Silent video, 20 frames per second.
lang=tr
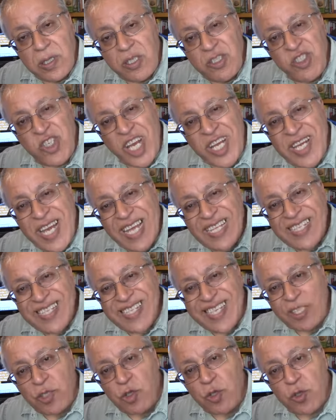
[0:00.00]
Cennet
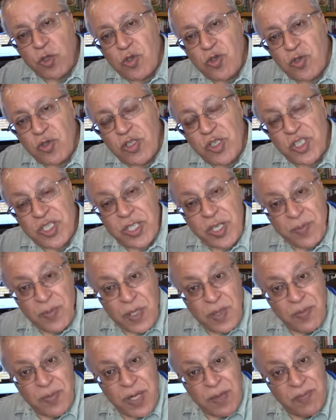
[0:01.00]
satıyorsun işte
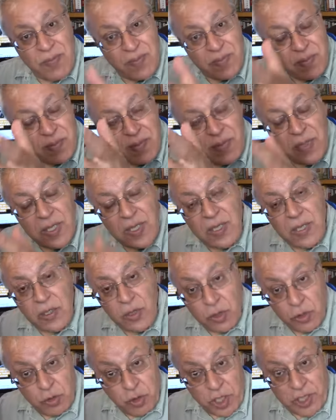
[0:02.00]
bilmem
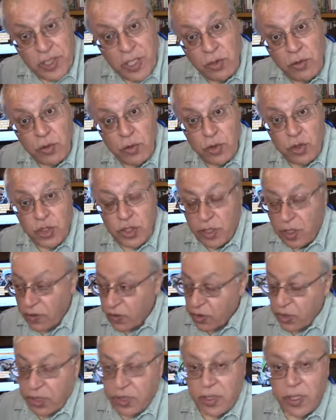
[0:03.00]
cennet diyor işte
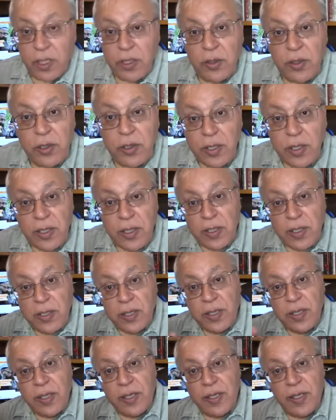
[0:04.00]
şeyde
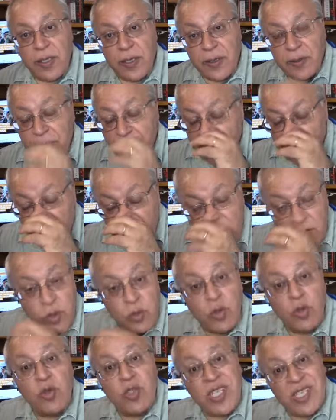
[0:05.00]
a, nedir?
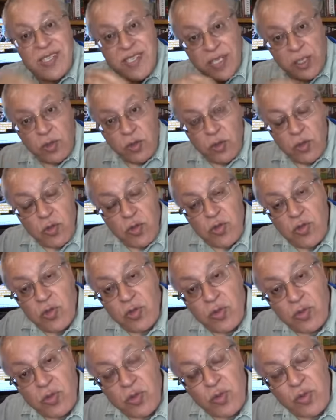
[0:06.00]
Huri
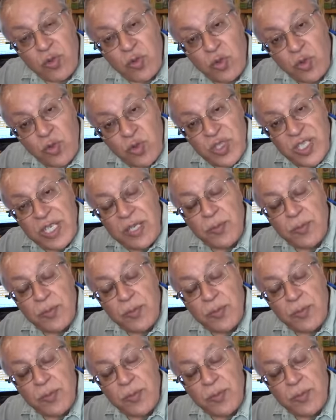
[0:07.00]
satıyorsun, ruh, huri,